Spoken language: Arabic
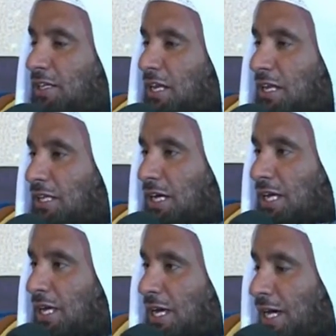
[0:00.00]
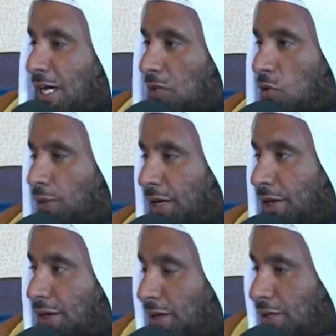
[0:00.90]
دلت عليها آية
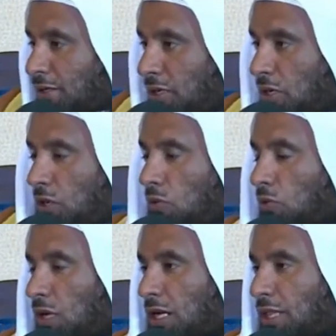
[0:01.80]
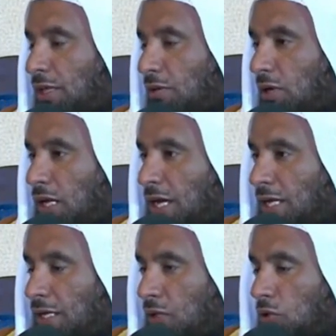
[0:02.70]
البقرة والذي
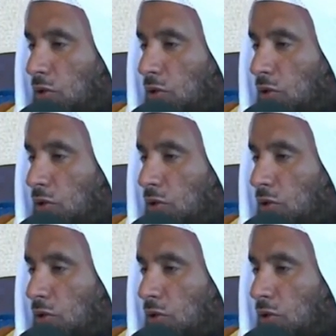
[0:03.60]
واللائي